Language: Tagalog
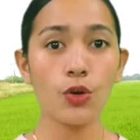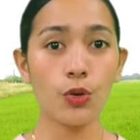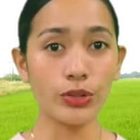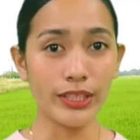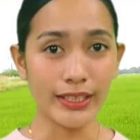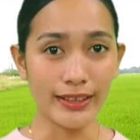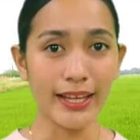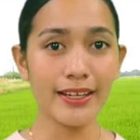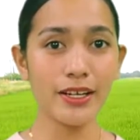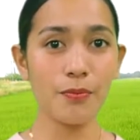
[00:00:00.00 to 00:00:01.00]
Kung
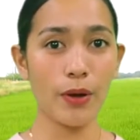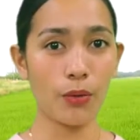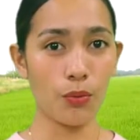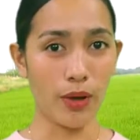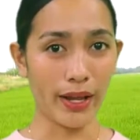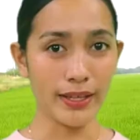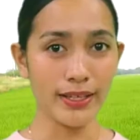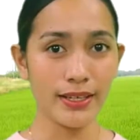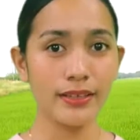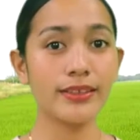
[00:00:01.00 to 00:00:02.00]
kita
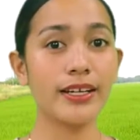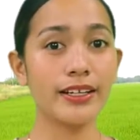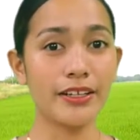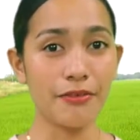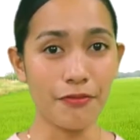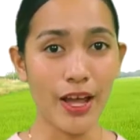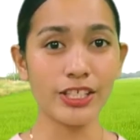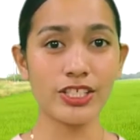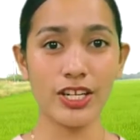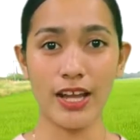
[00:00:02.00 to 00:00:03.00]
nagapahuway,
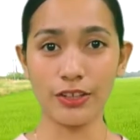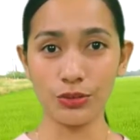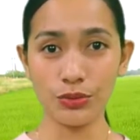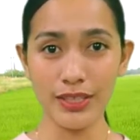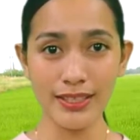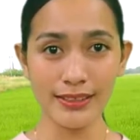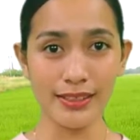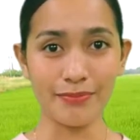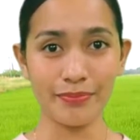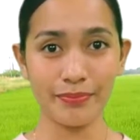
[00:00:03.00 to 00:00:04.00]
nare-refresh sa naton isip.